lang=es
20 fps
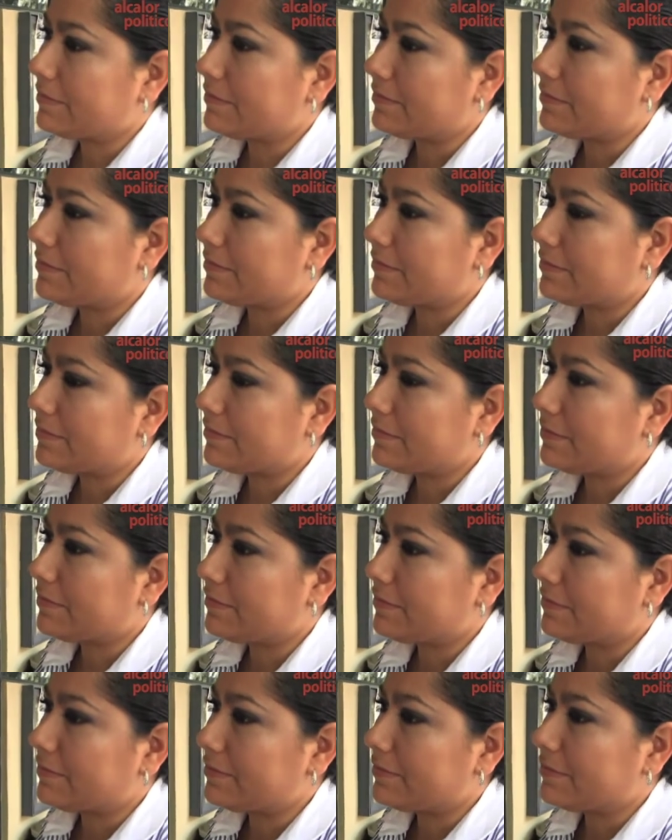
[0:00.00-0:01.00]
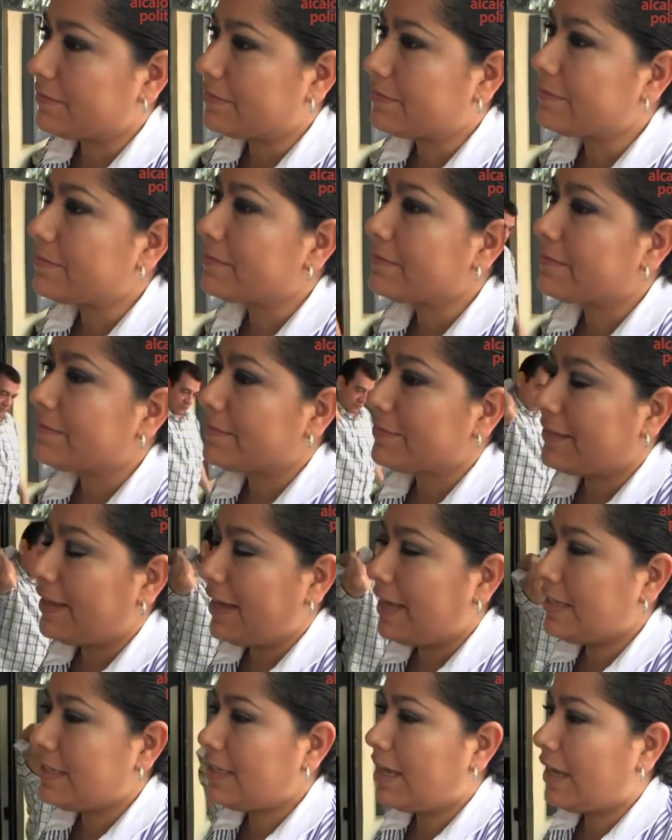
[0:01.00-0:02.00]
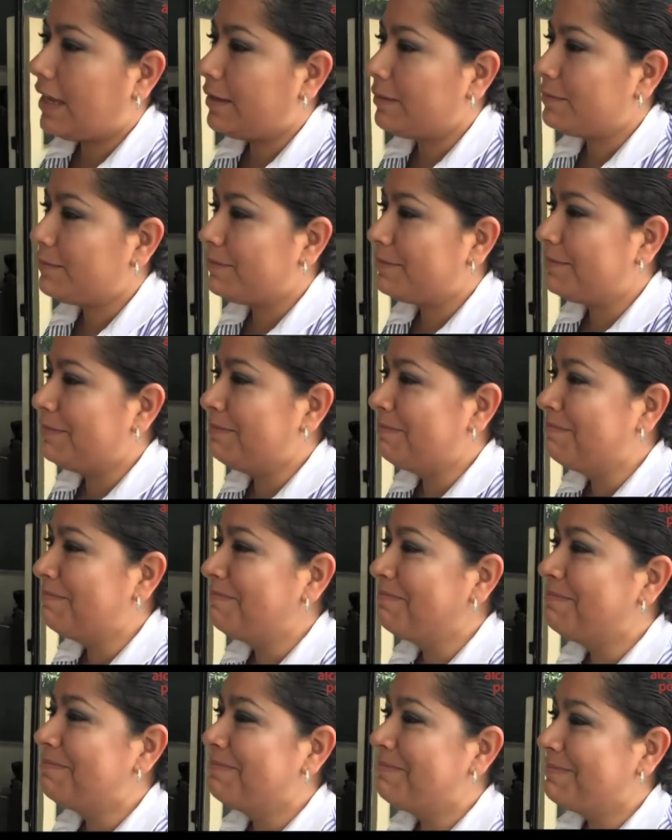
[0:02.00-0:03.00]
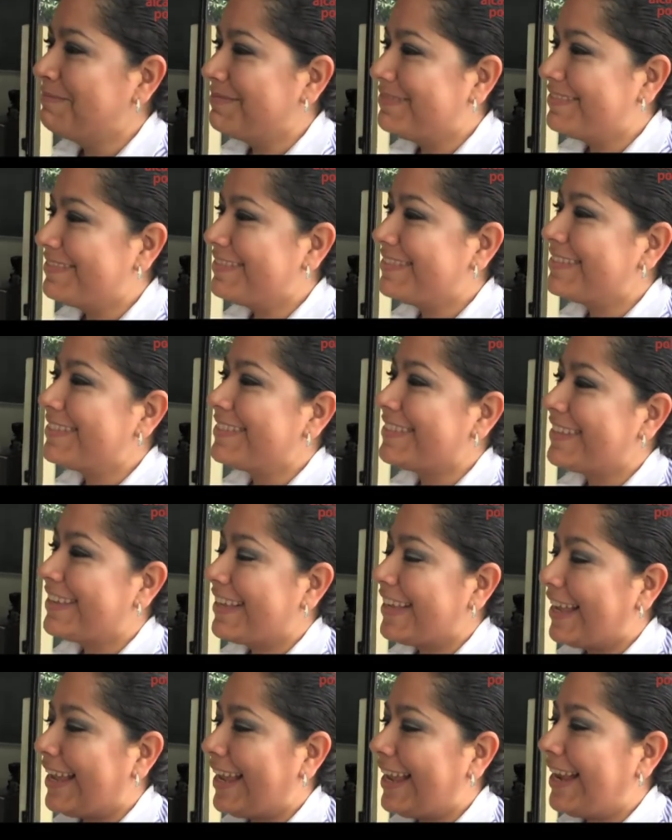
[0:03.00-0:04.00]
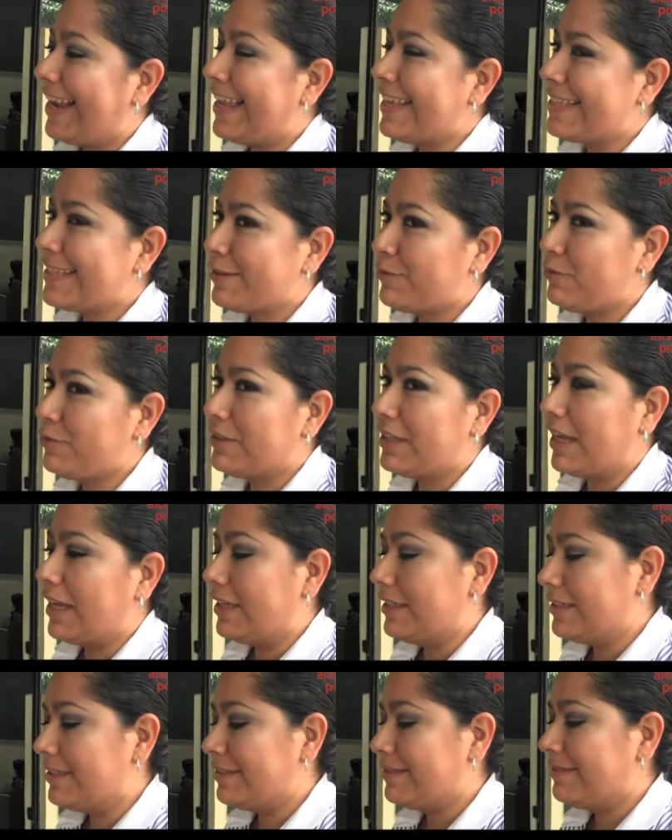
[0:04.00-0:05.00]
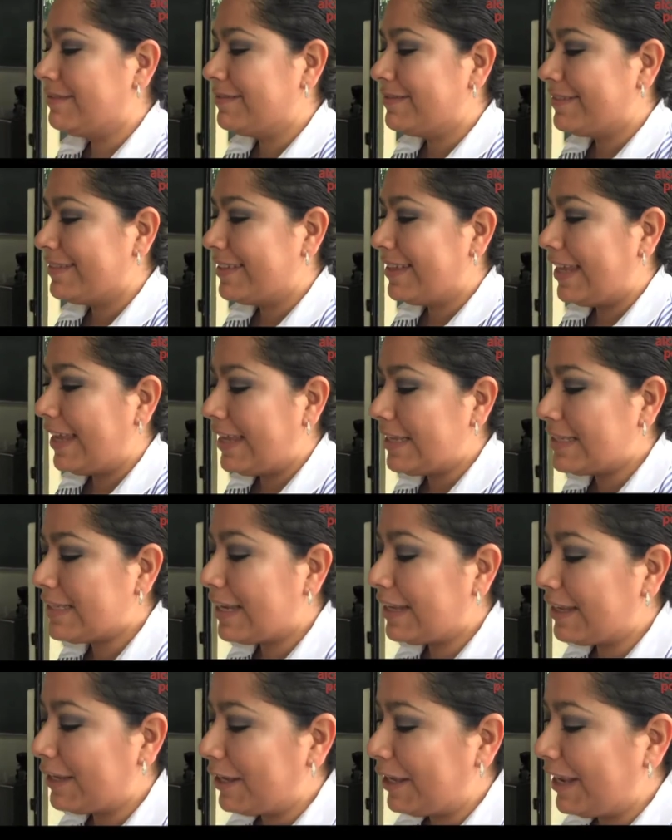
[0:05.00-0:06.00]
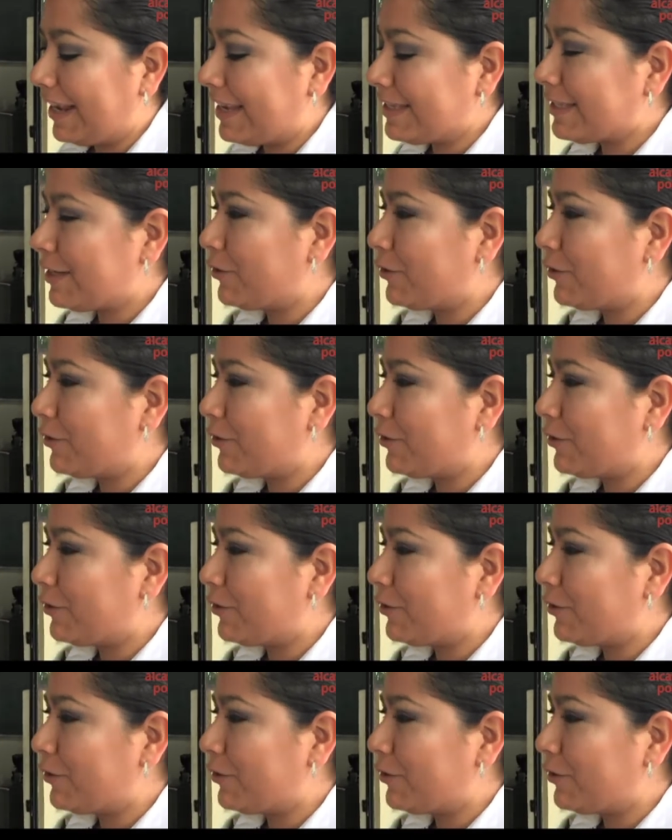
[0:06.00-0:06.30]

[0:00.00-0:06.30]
tu estado de ánimo salud? ¿O consideras que no sirve para nada? La segunda. Esa, la,